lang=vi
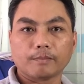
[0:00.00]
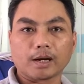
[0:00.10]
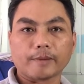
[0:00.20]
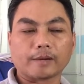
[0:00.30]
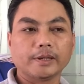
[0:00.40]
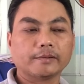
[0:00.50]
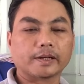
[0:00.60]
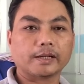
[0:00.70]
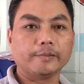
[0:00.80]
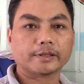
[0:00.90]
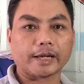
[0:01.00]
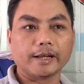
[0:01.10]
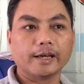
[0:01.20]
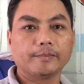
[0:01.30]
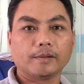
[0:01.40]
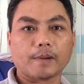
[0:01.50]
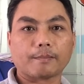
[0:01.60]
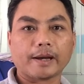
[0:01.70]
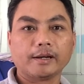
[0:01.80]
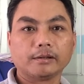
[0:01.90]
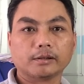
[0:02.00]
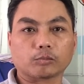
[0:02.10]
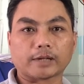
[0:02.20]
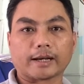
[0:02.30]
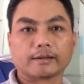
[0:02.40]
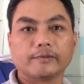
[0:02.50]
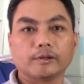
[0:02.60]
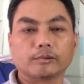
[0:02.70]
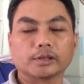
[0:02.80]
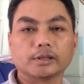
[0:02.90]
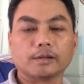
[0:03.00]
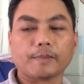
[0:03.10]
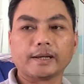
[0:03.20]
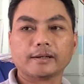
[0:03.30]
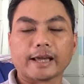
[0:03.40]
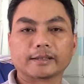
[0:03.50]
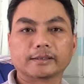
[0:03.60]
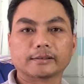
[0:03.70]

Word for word: và các bạn biết là nếu mà chạy đêm á, mà máy nó trục trặc ví dụ như là máy nó đang